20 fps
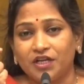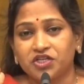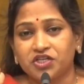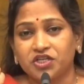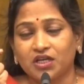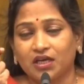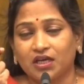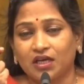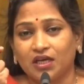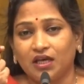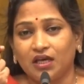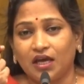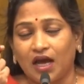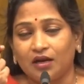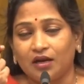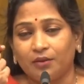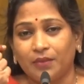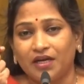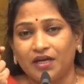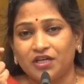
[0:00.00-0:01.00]
మనిషికి
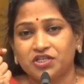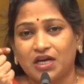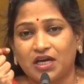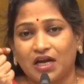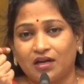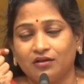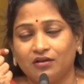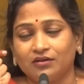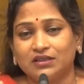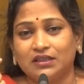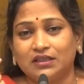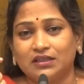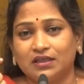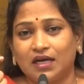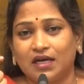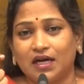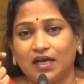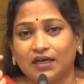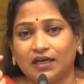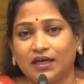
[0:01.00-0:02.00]
మనిషి అన్నం
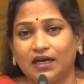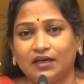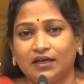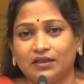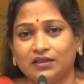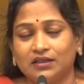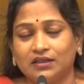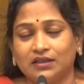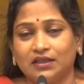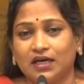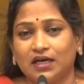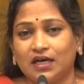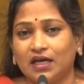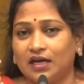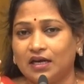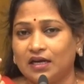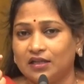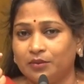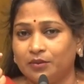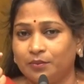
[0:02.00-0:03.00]
తింటున్నాడా గడ్డి
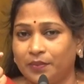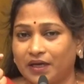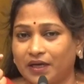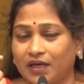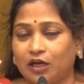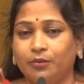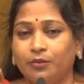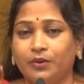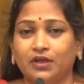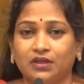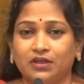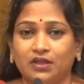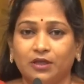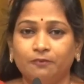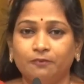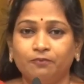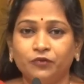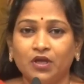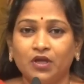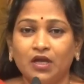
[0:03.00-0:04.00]
తింటున్నాడా అన్నది పక్కన పెడితే
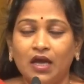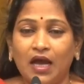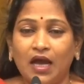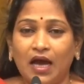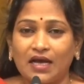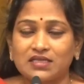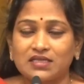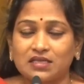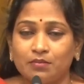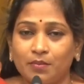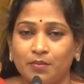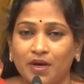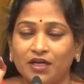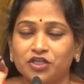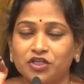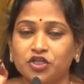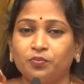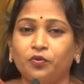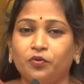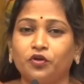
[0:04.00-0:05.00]
అసలు
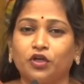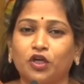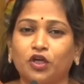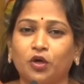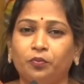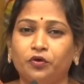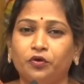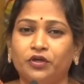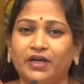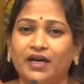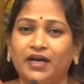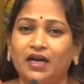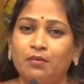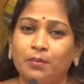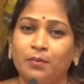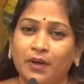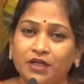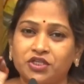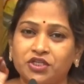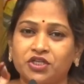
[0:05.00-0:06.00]
మనిషి పుట్టక పుట్టాడా
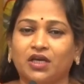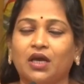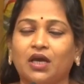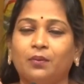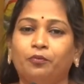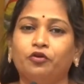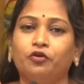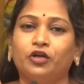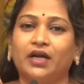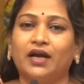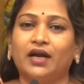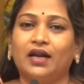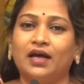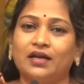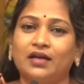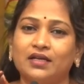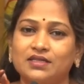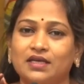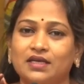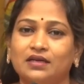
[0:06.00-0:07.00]
మనిషికే పుట్టాడా
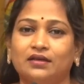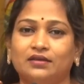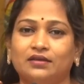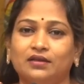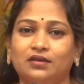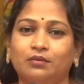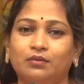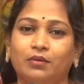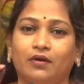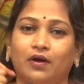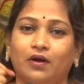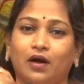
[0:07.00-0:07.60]
అన్న సంగతి అయితే